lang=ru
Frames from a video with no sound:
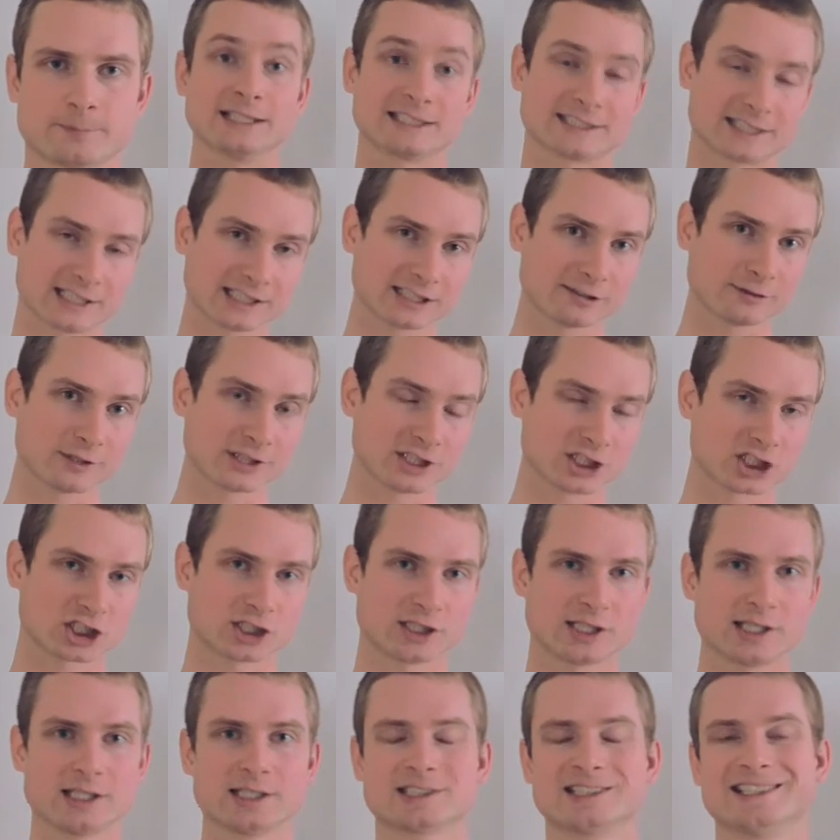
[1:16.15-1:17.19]
С этого
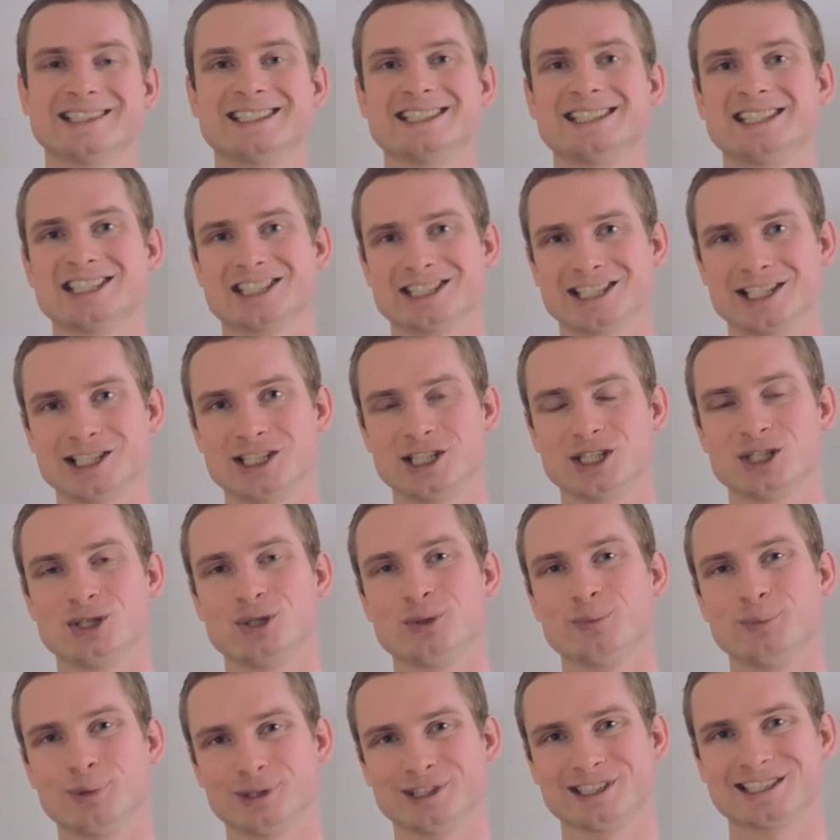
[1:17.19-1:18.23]
начинается достижение
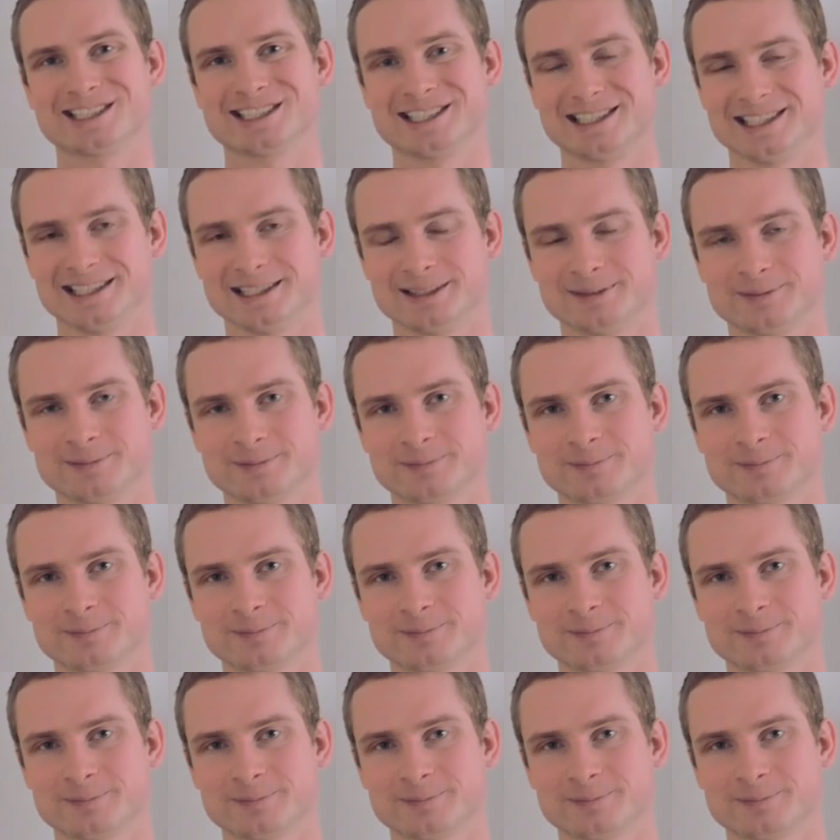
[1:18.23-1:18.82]
любой цели.